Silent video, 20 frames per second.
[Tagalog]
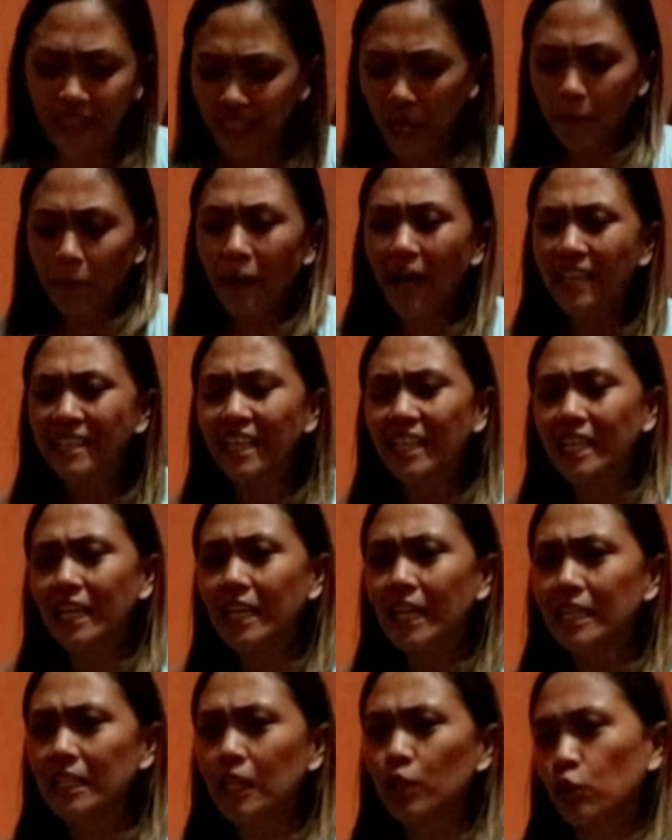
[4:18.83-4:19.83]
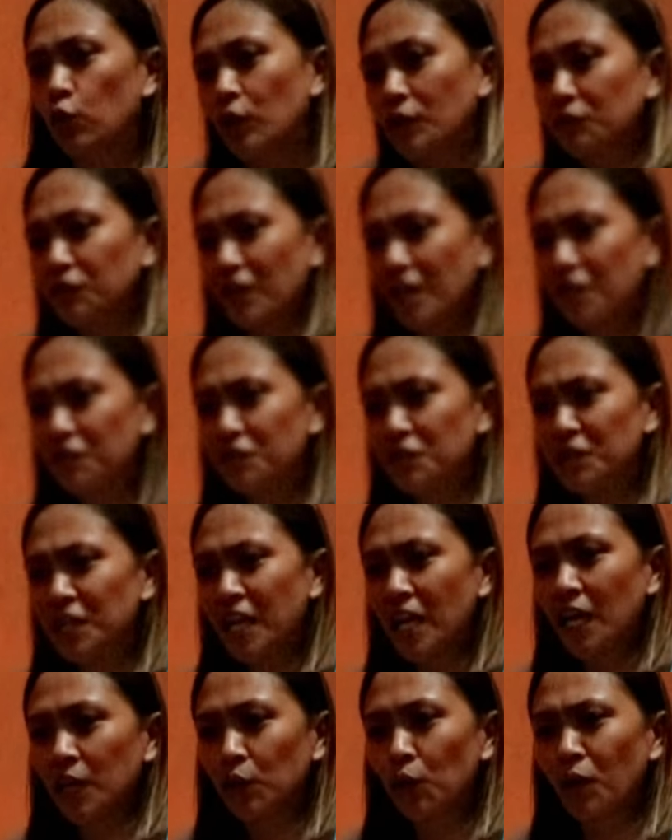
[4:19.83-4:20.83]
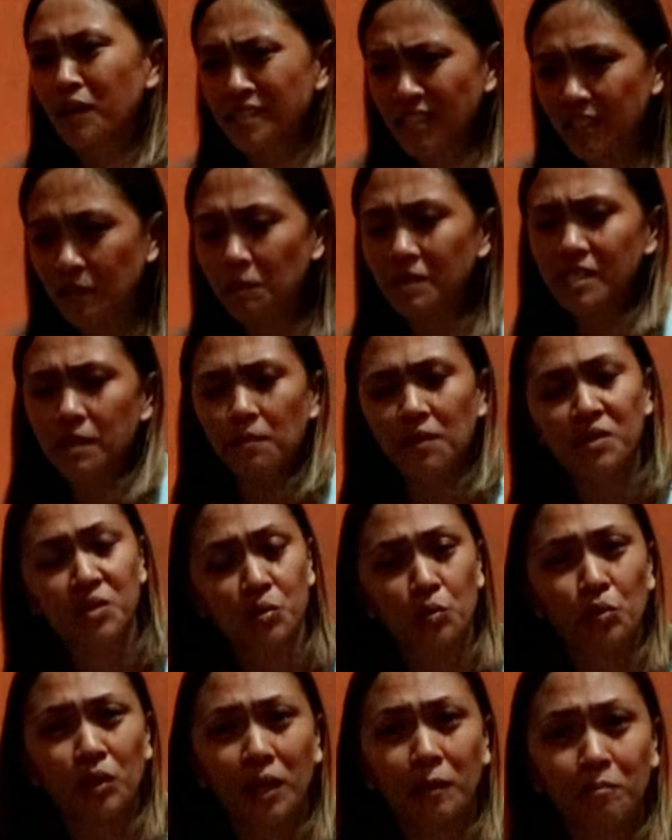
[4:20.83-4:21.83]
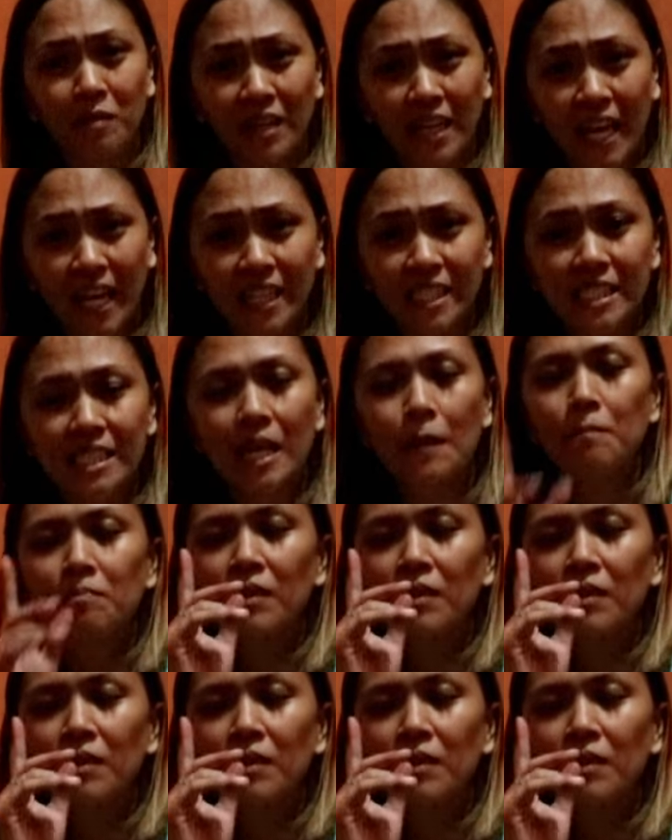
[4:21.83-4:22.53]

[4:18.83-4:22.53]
And napakadali lang nito if ever na kayo kasi di ba sa mga school ng bagets,